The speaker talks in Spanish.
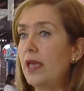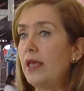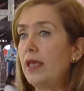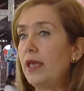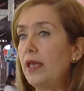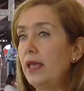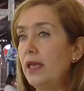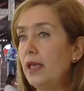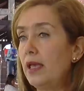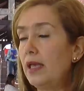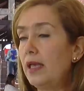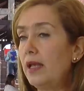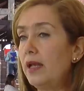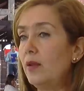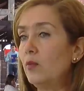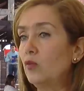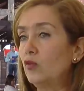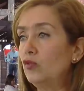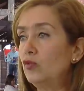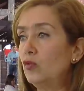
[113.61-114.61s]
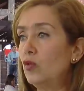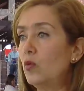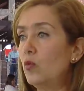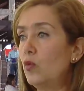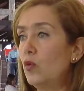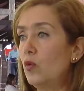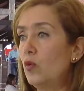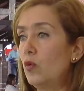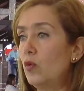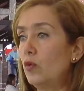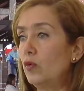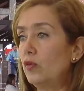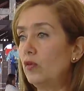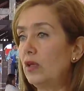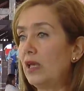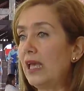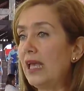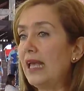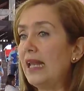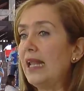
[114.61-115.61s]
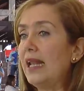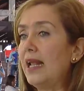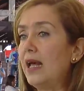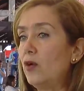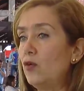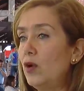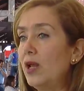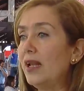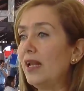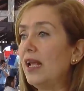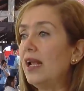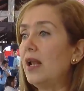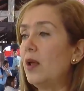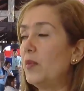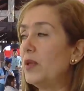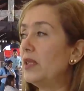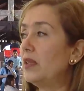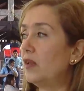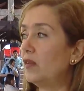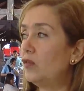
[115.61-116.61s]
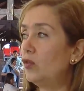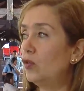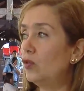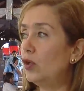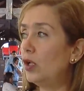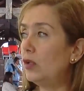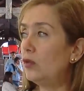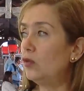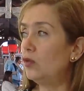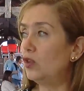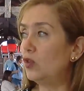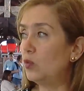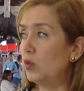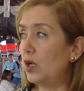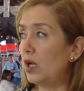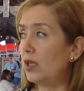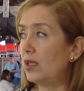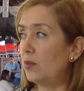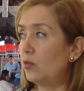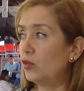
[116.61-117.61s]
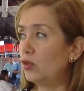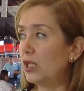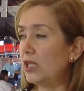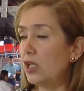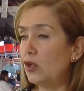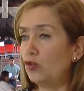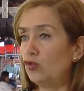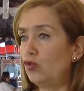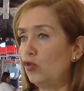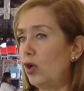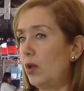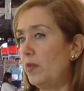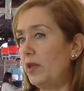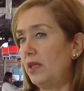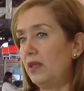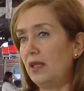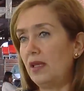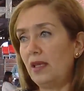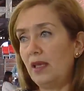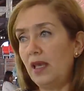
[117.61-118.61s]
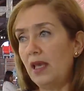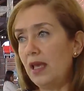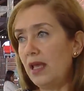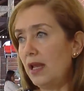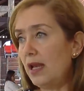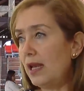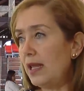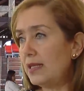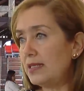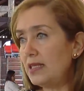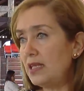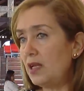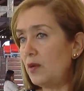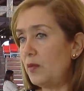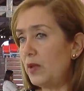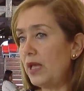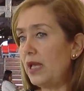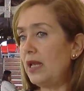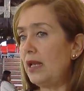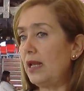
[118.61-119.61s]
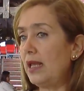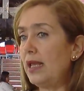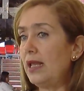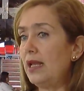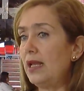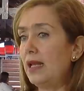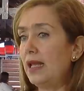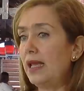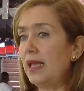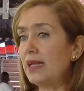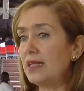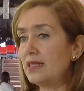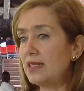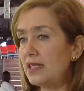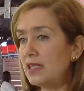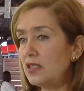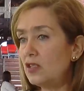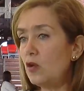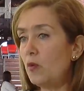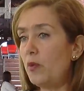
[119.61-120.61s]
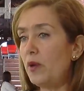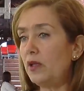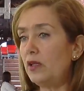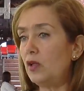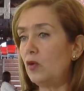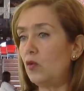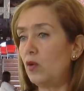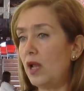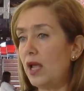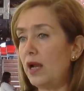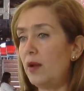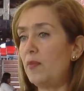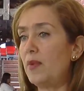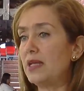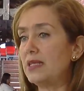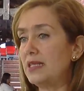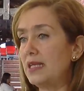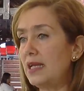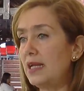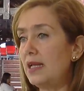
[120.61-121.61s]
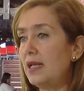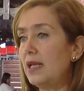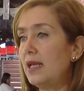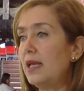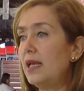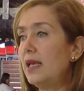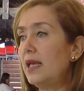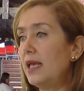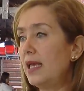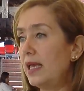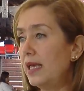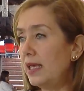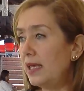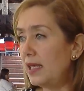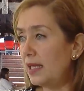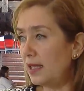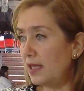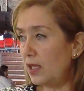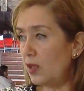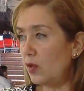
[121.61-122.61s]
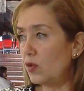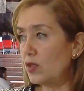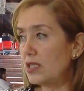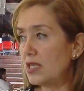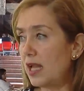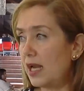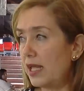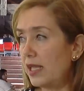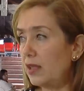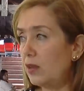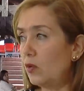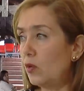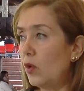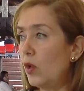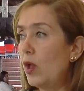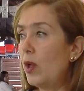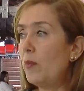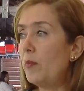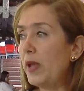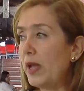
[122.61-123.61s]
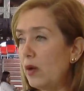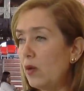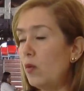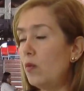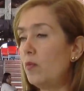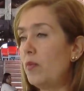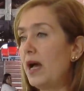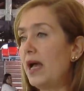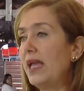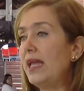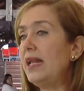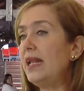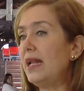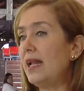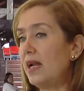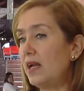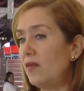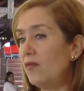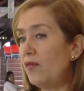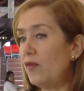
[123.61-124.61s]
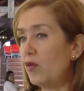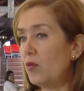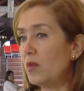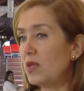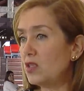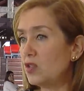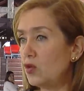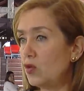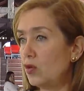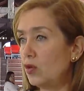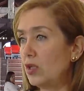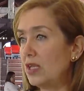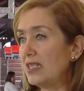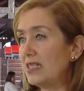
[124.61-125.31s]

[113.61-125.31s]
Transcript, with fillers: eh, queremos como generar una reglamentación del turismo en alta montaña, no solamente le sirve, el, el ejercicio particular va a ser en Quindío, en Salento, pero va a generar información